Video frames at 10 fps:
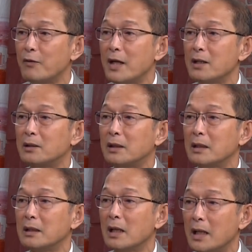về
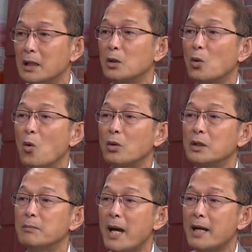tình hình của
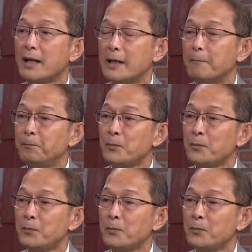đứa bé này.